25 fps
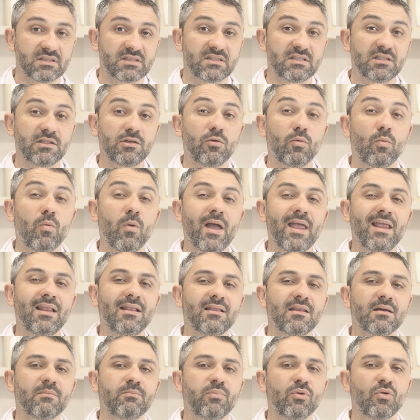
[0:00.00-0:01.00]

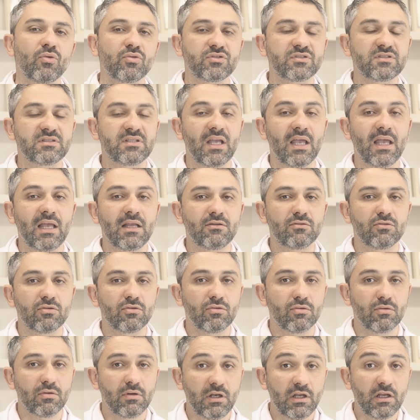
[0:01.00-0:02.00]
50%
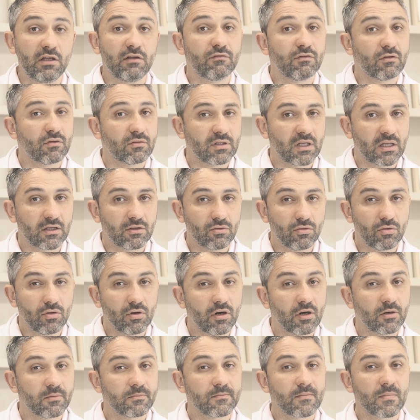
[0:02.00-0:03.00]
no nível da
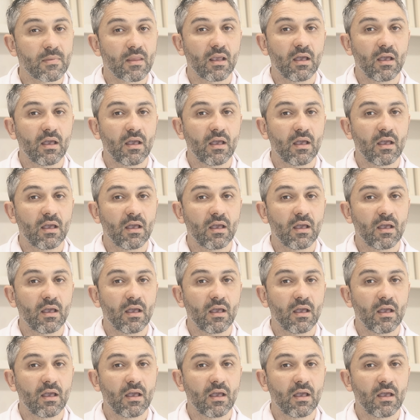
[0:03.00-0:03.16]
dor,